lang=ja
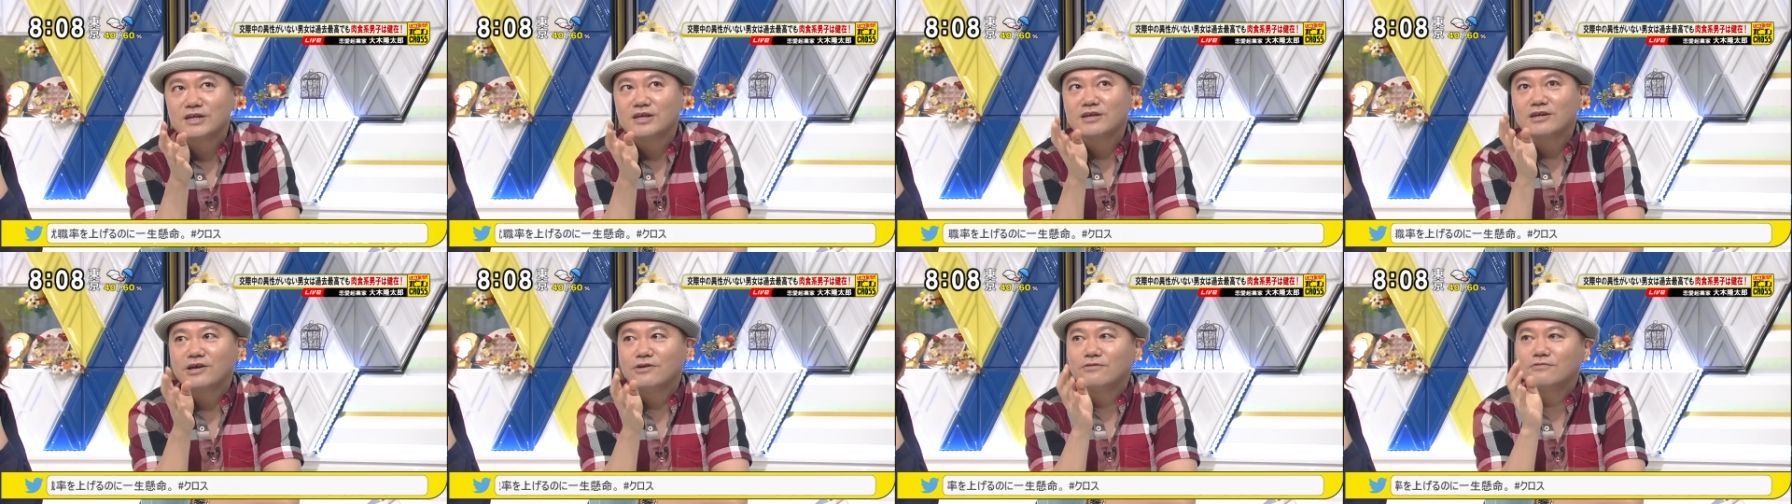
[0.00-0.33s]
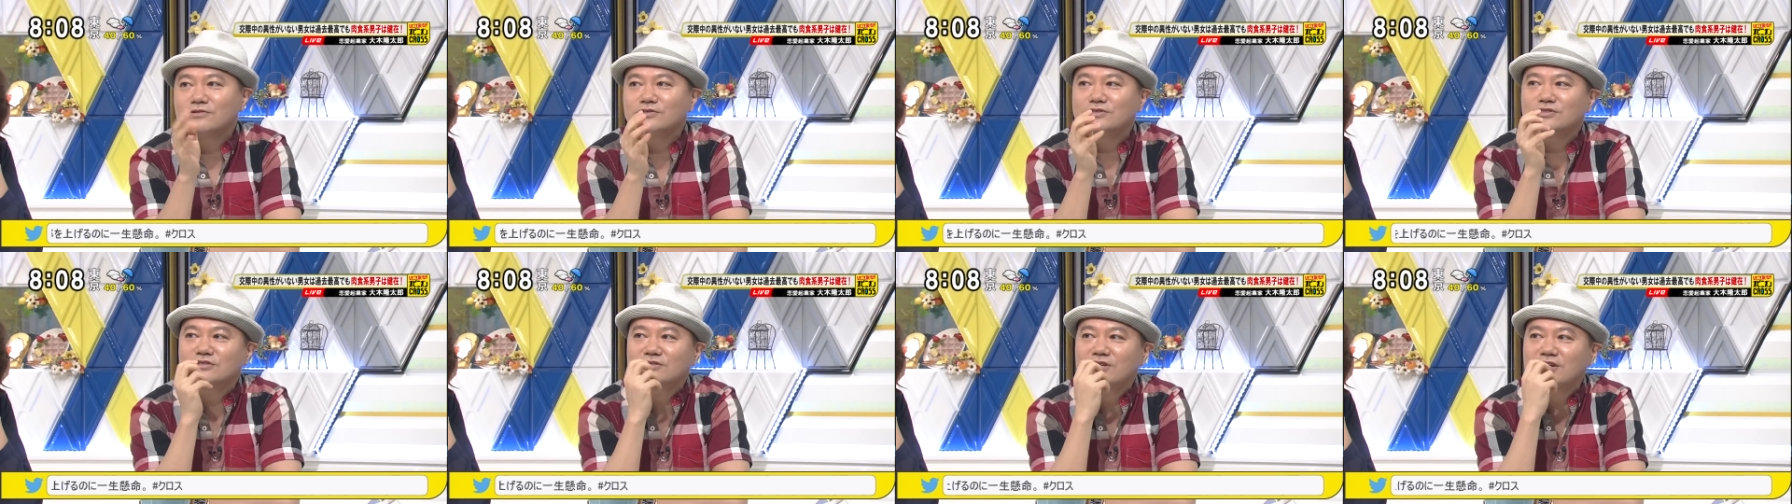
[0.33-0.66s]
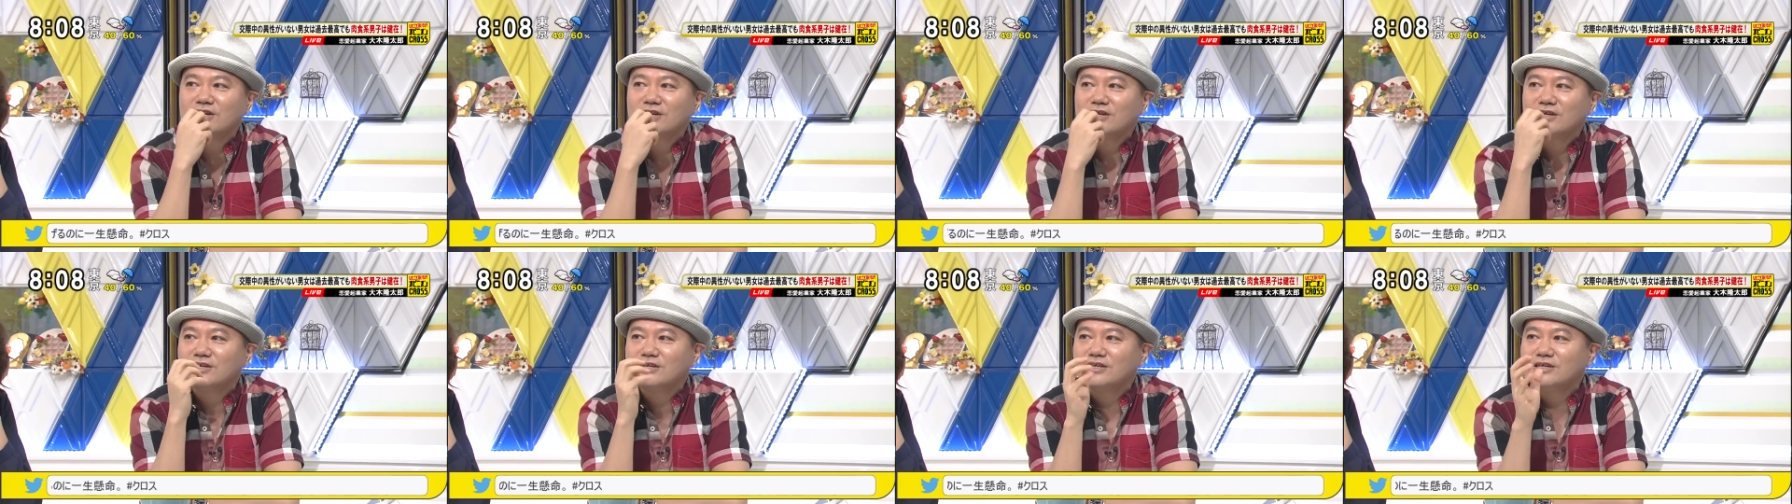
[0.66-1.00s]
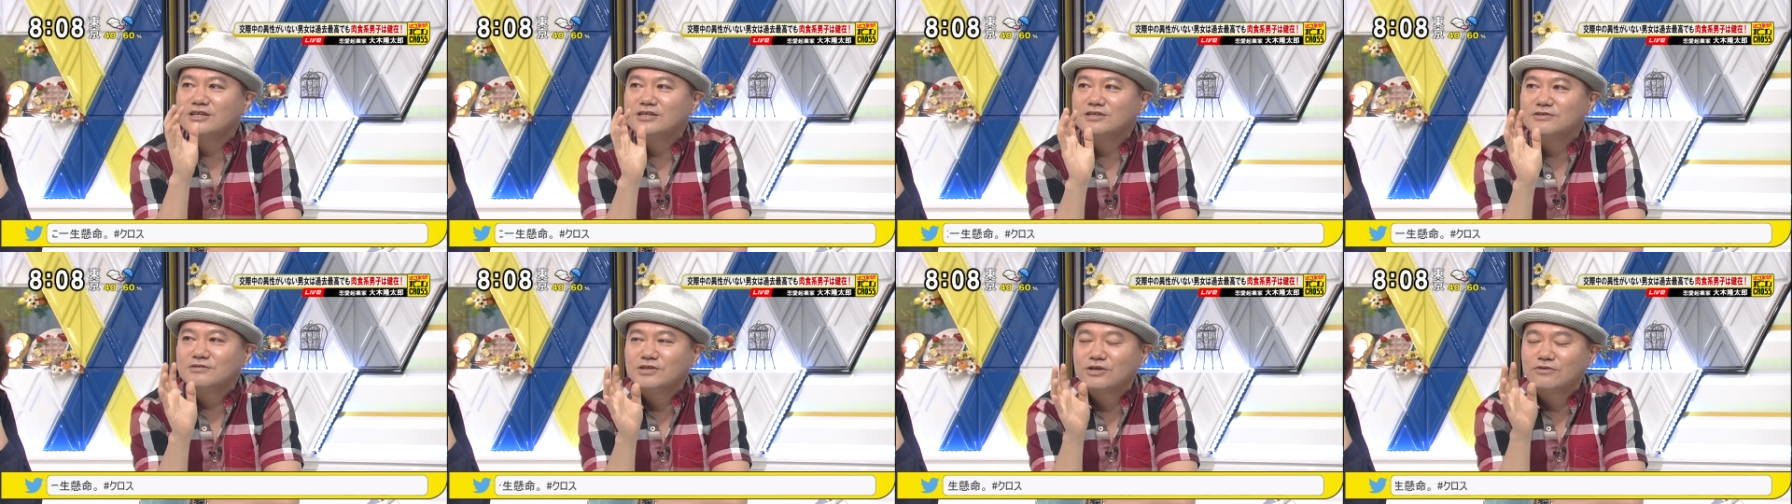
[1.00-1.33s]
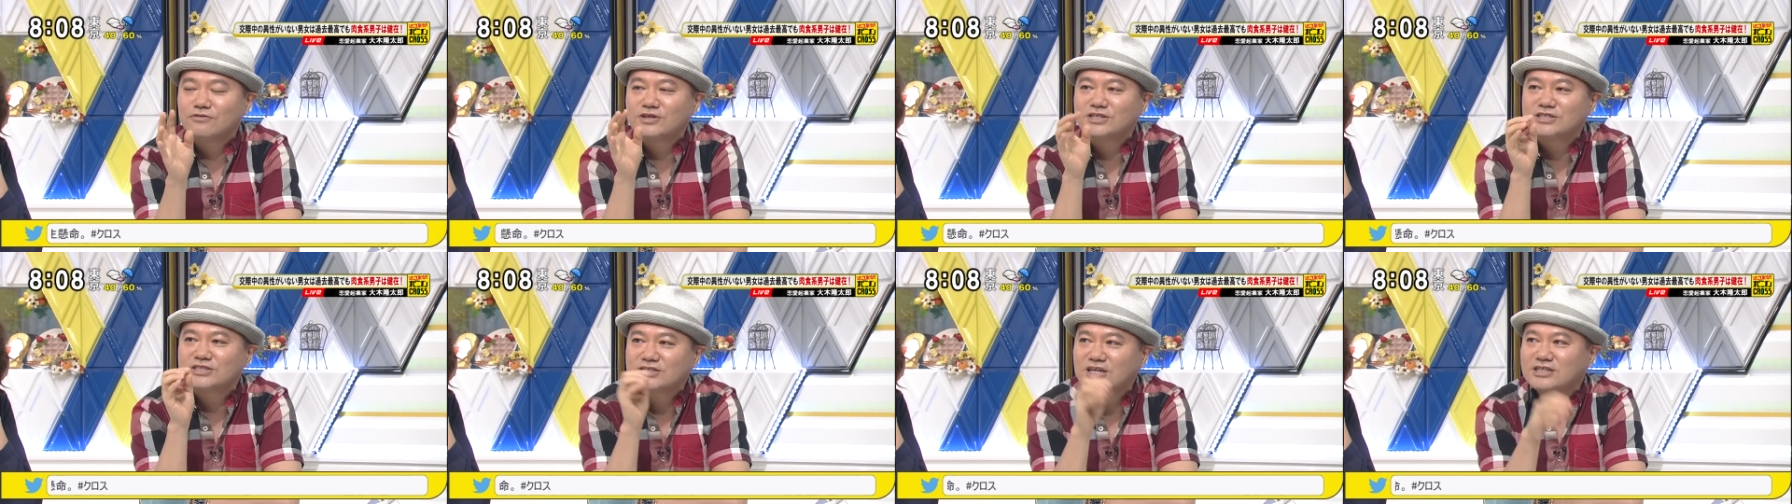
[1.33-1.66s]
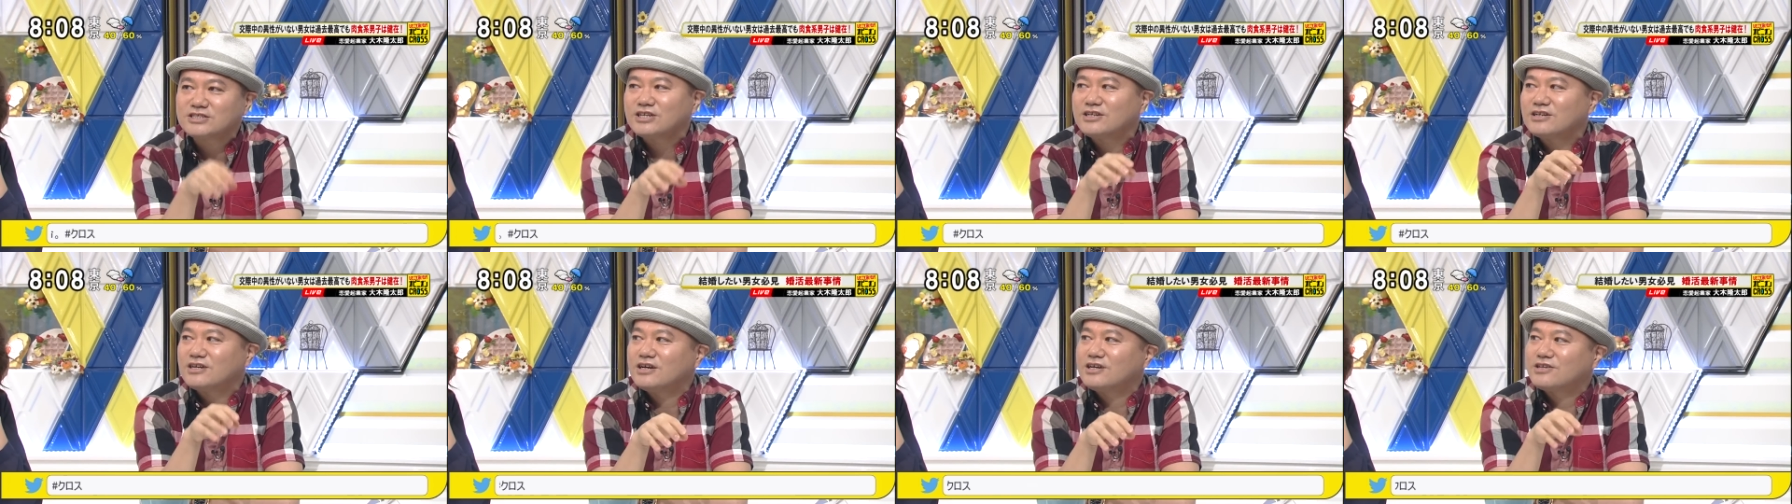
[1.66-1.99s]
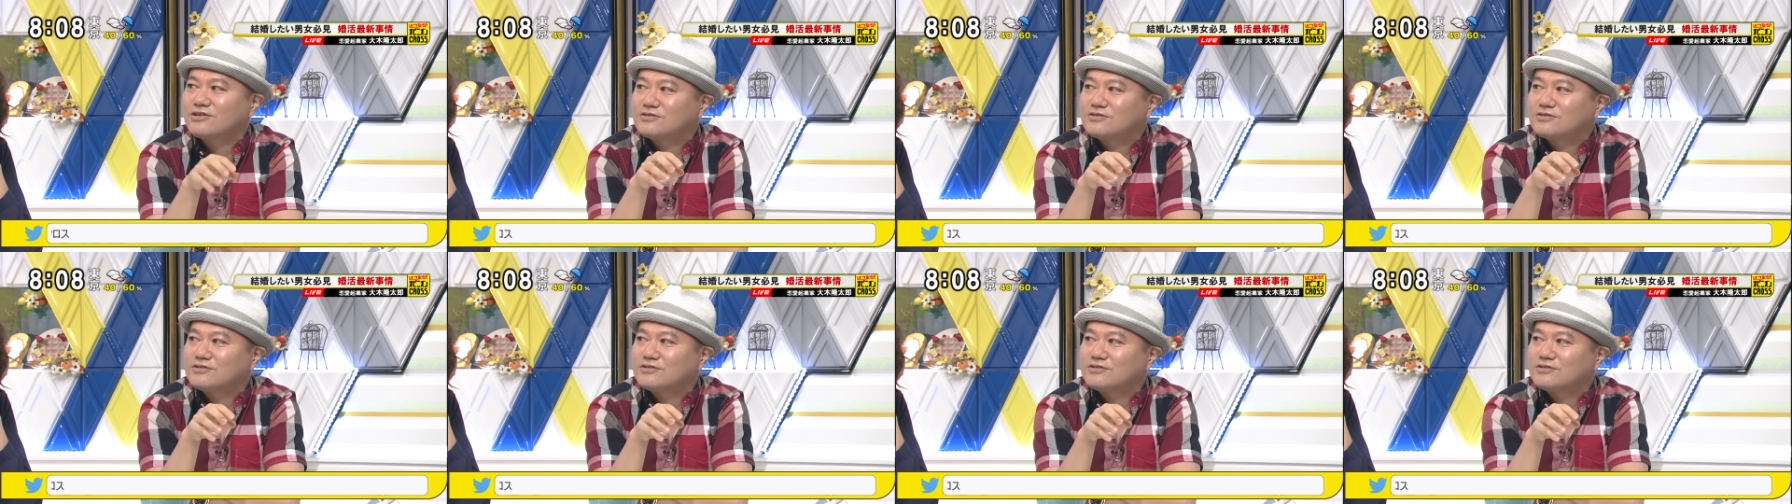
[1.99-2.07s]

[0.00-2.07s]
全員がよんじゅうだいいわゆる下じゃな